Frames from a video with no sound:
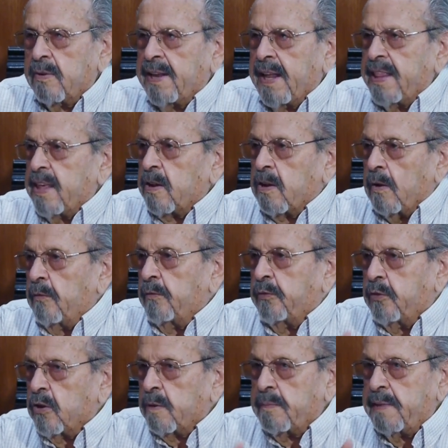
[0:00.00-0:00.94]
una
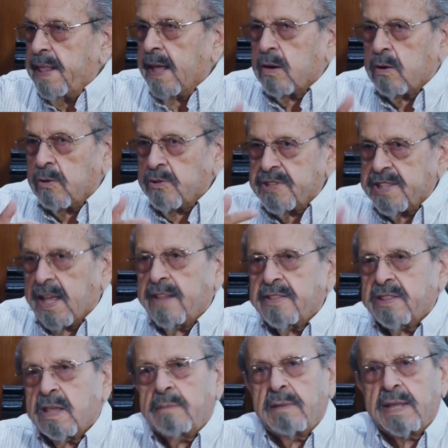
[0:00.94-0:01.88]
desconformidad
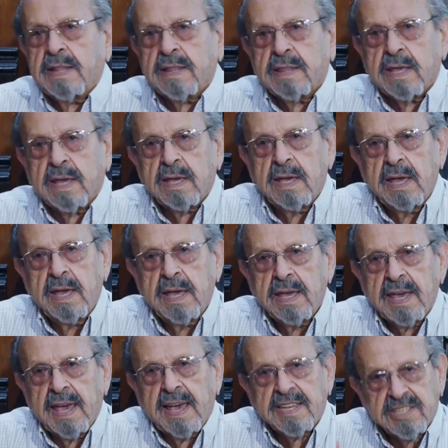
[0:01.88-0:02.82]
constantemente
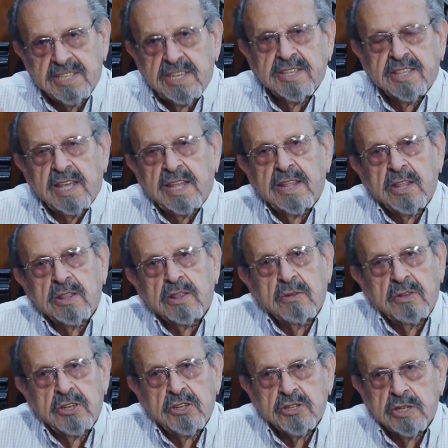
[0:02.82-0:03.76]
existe
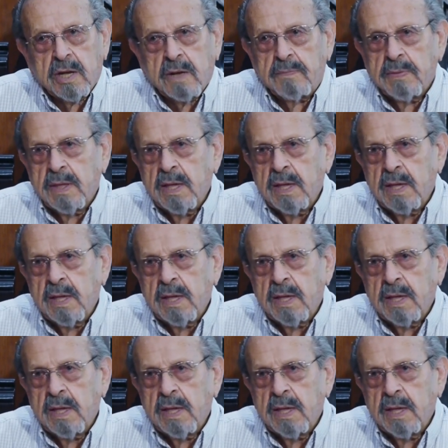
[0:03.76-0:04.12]
dentro de ella.